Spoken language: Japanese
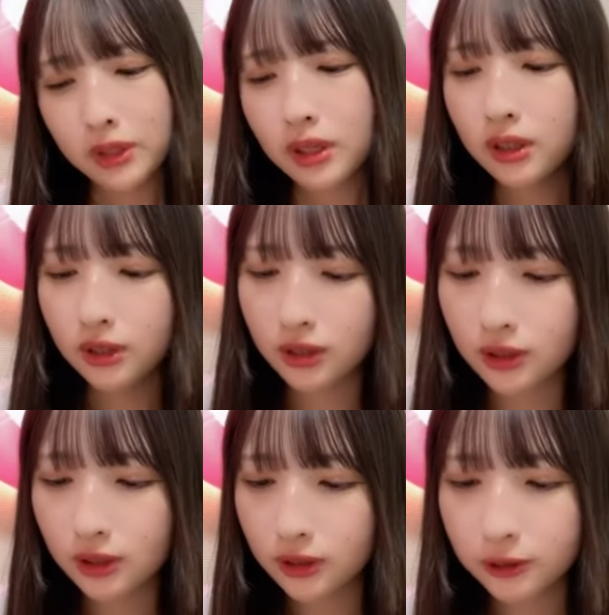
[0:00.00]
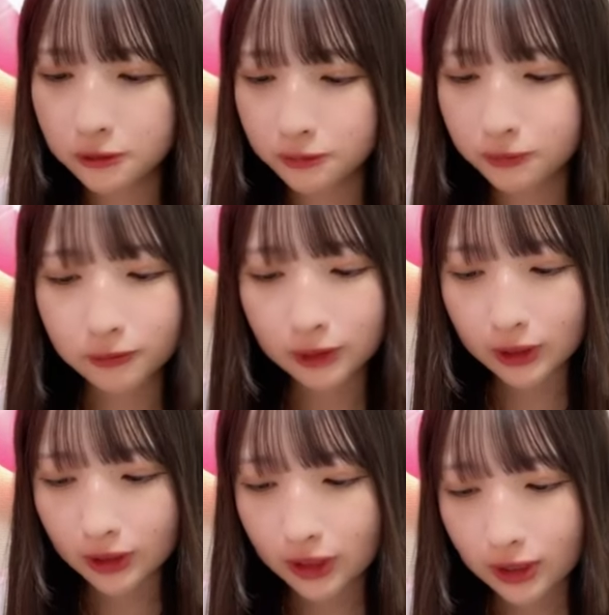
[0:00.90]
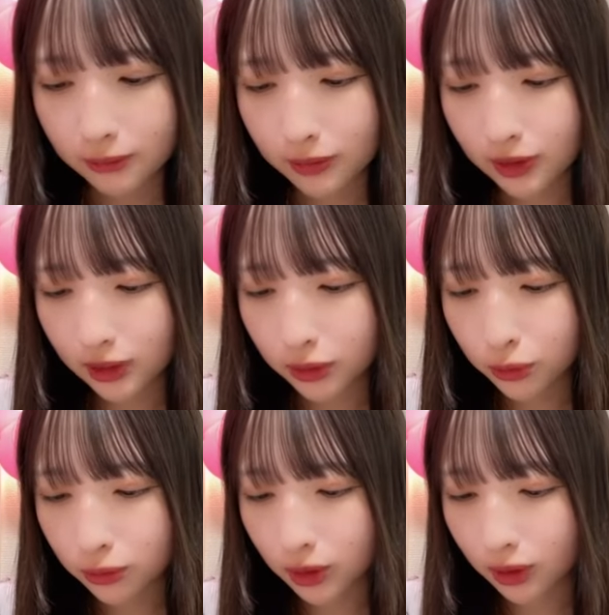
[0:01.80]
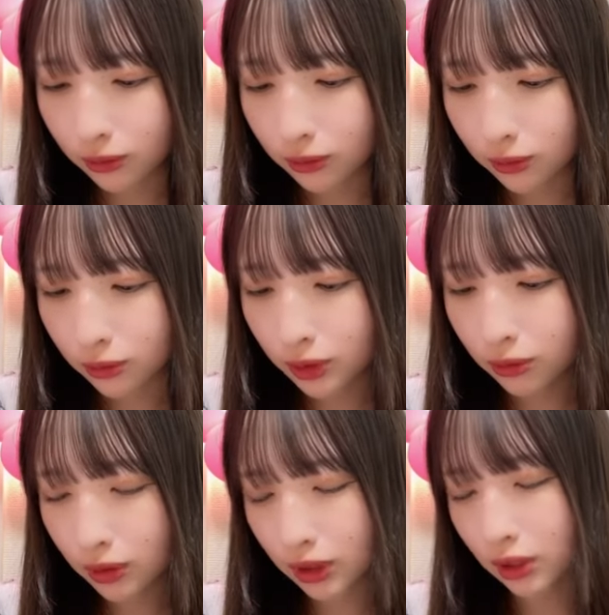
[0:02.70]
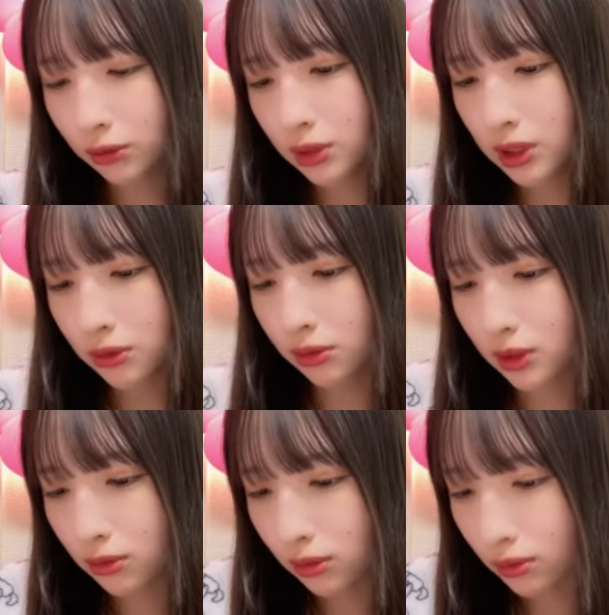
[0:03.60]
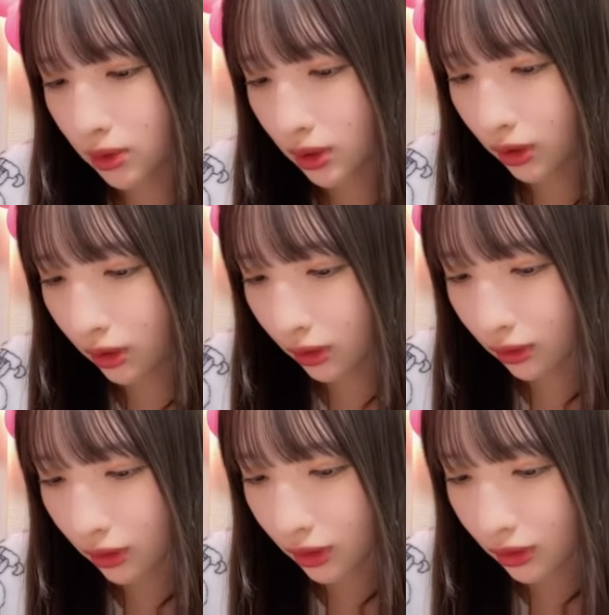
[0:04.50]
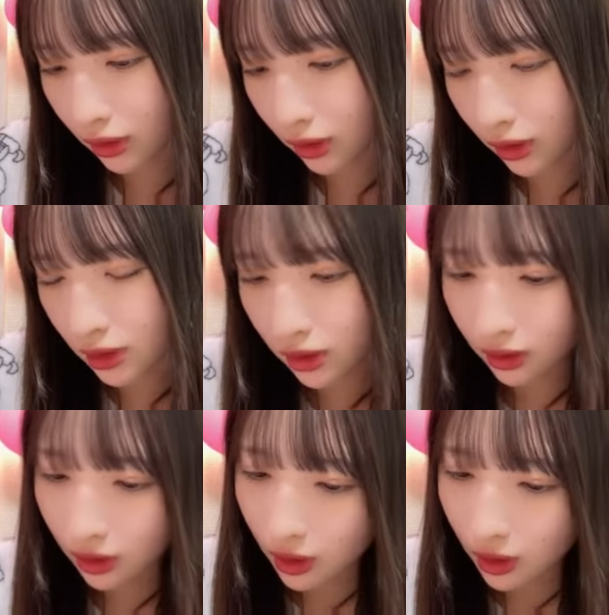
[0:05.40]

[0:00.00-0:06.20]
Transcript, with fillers: はあみんな今日は本当に俺楽しいお仕事をしたんだ早く話したい